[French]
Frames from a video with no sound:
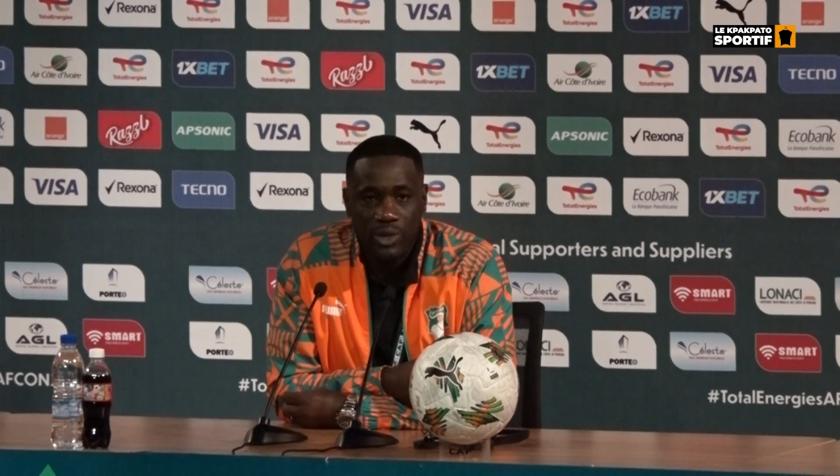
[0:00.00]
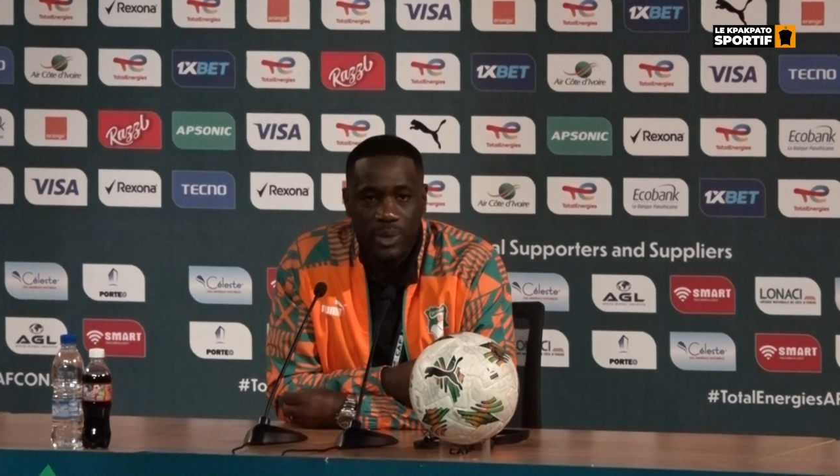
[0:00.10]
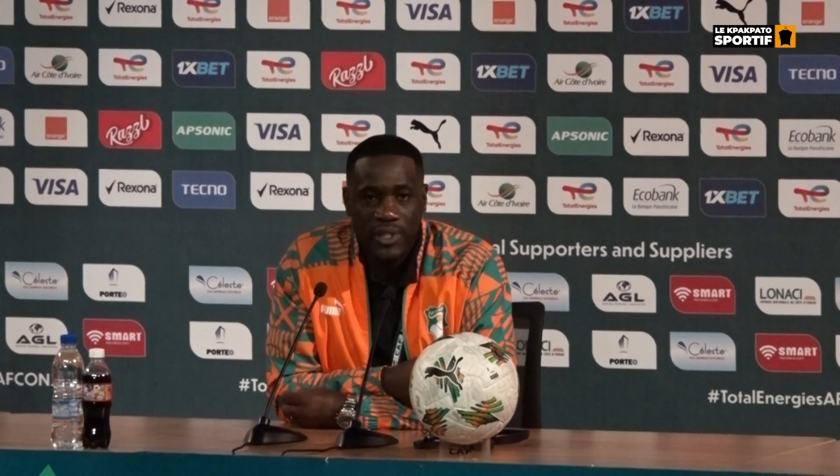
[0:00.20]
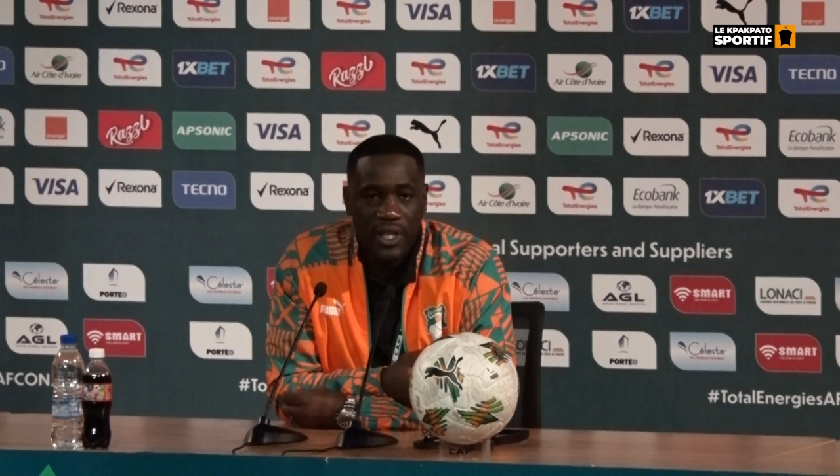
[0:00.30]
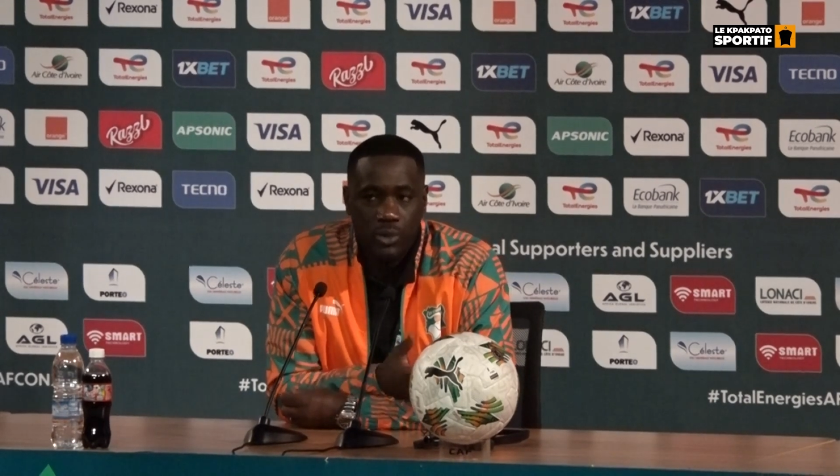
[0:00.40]
de
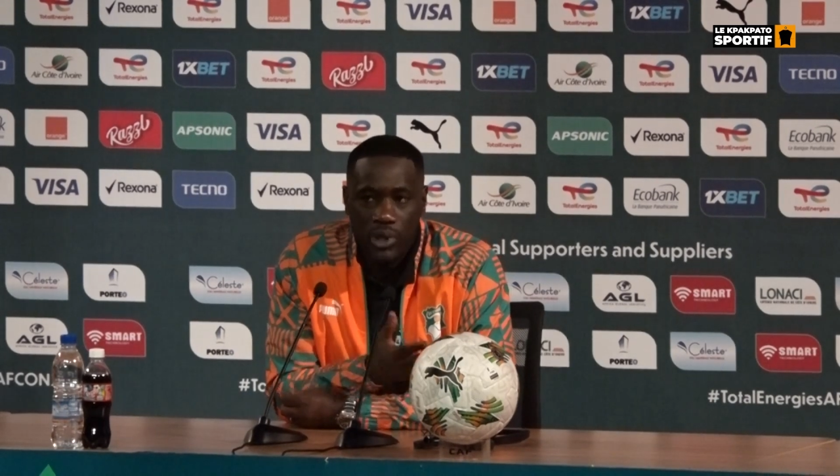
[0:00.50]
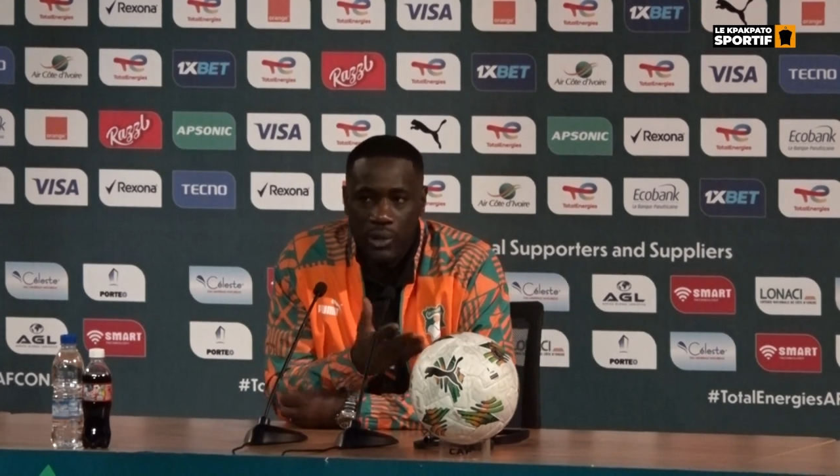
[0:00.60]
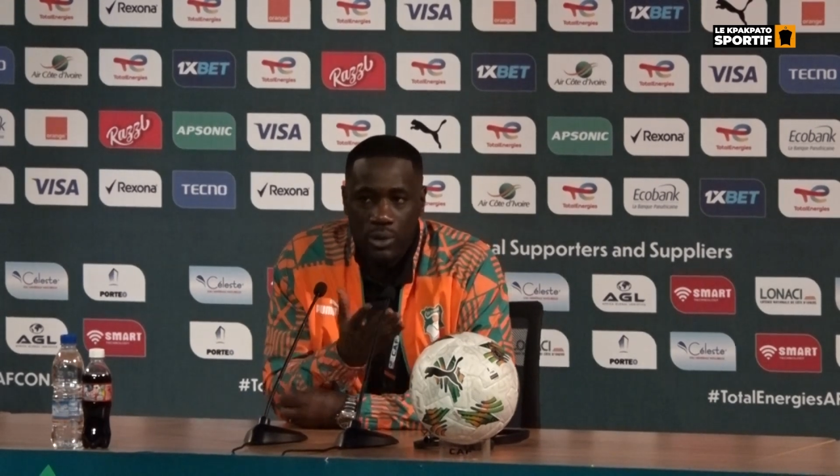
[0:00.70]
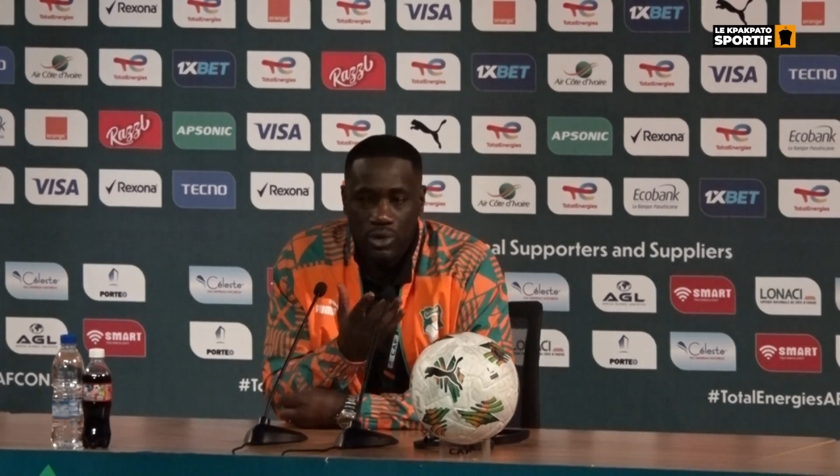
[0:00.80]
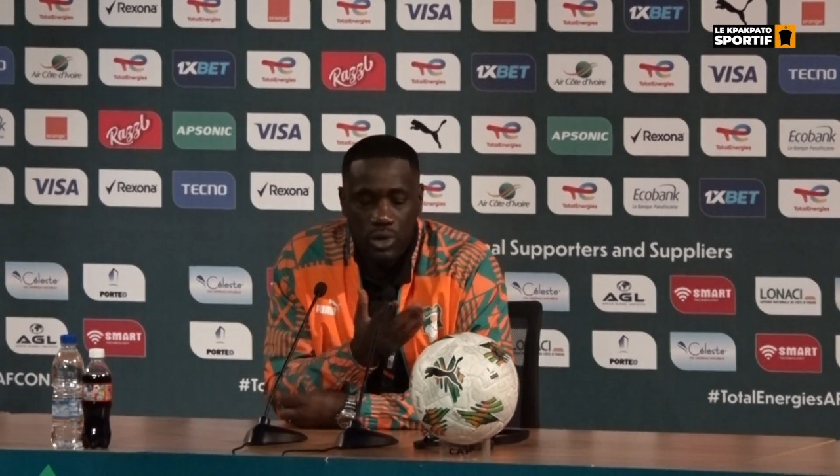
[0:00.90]
spécial ou
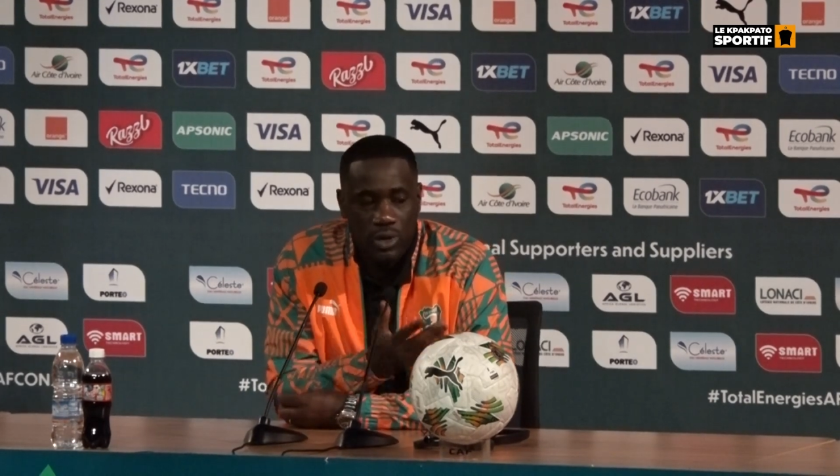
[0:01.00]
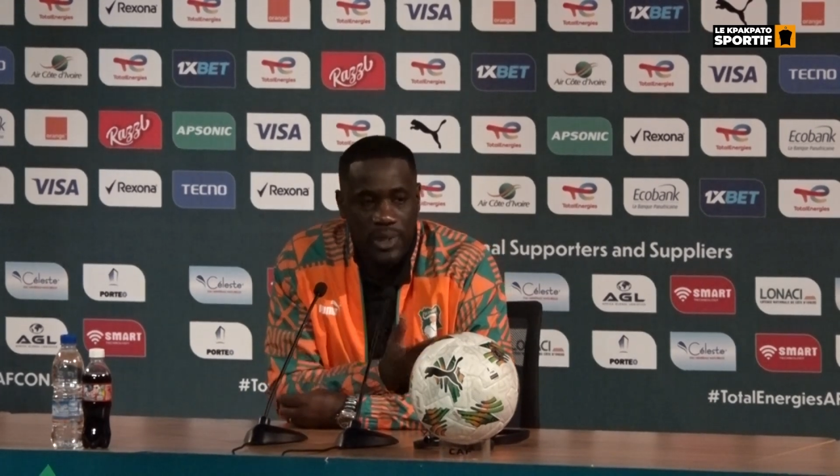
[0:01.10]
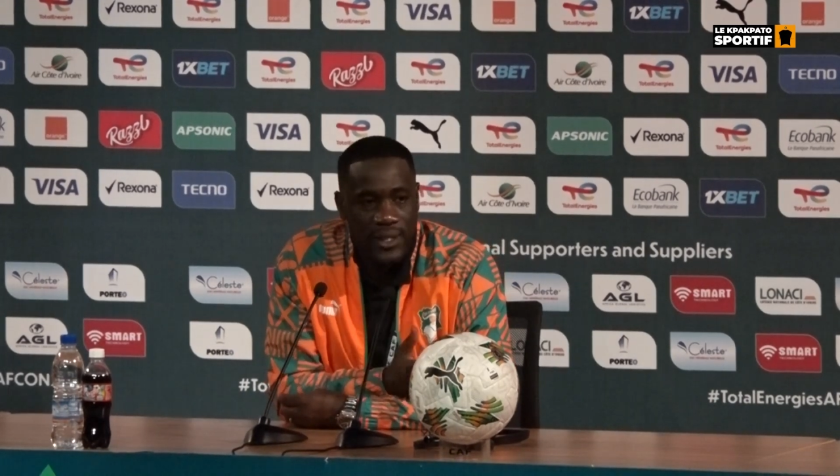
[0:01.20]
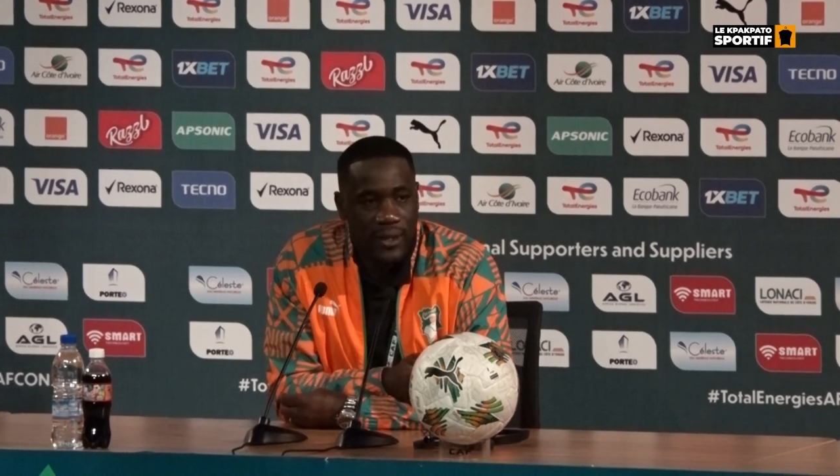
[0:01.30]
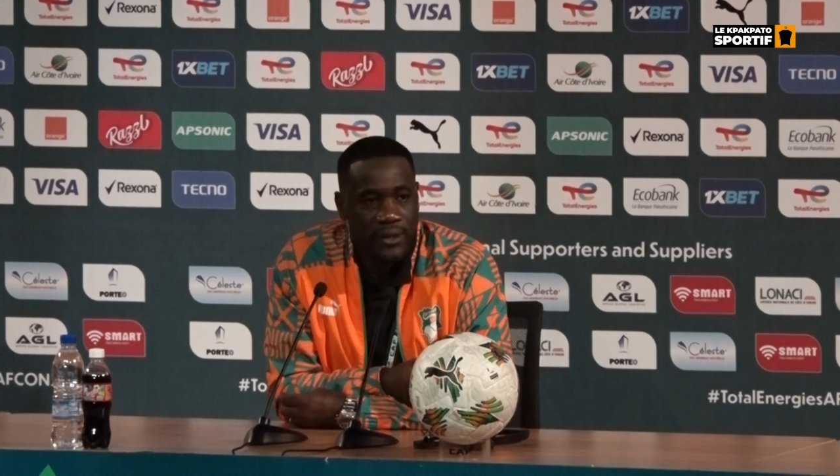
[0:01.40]
un coach
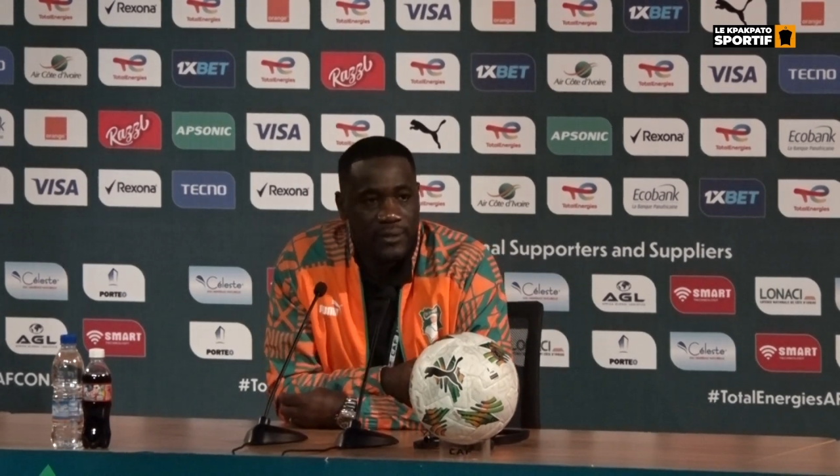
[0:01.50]
spécial.